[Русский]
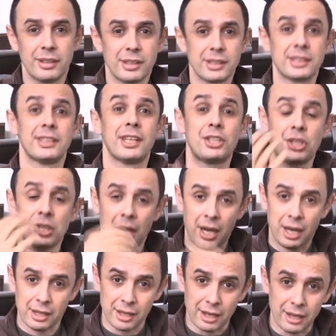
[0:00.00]

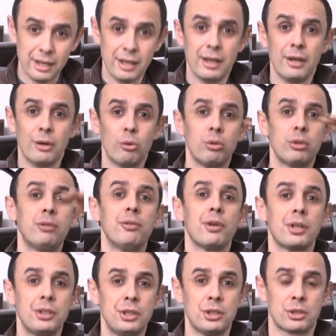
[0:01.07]
сначала
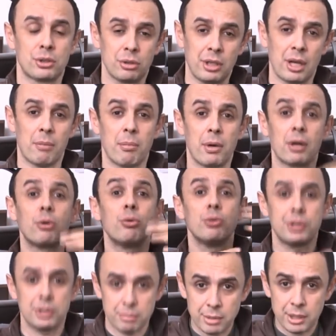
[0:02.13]
утвердить, что я могу
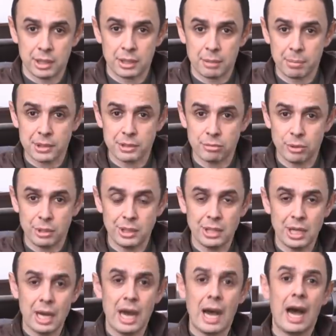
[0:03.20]
себе это позволить,
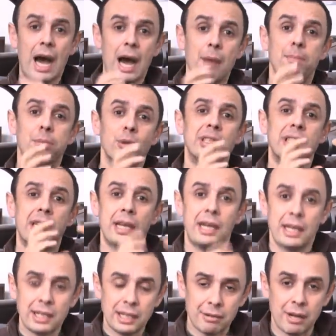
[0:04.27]
а
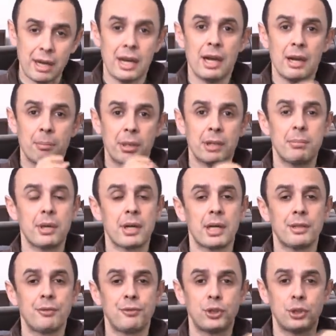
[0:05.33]
после этого
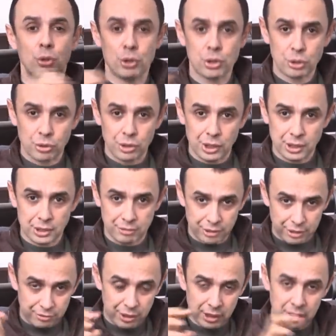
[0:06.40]
подбирать все, что есть в
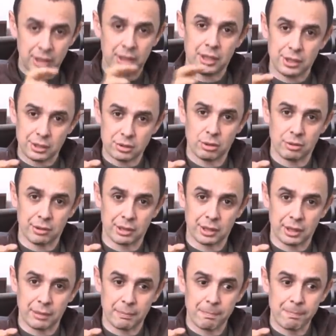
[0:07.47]
ответ на
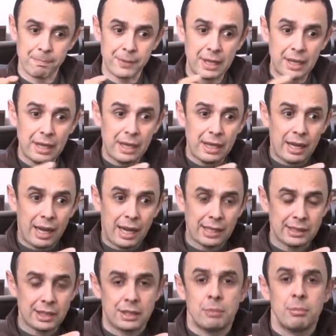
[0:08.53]
нарисованное.
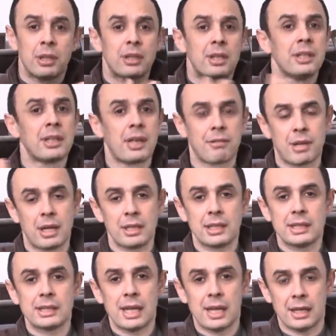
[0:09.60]
Ассортимент рынков
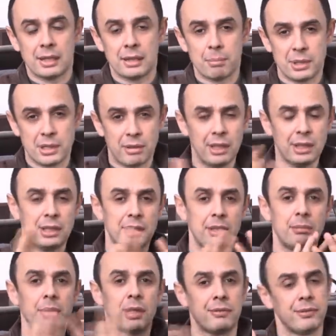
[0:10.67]
колоссальный. Представляете
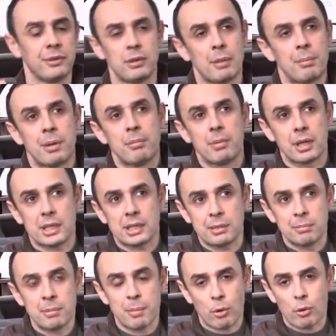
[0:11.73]
себе, ну, например,
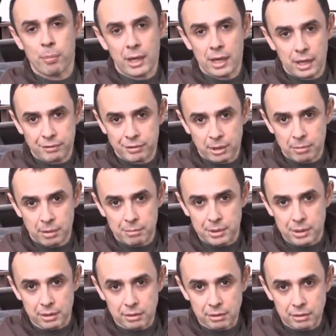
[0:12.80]
если бы мы покупали
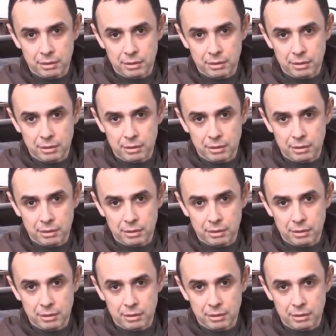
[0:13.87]
автомобиль.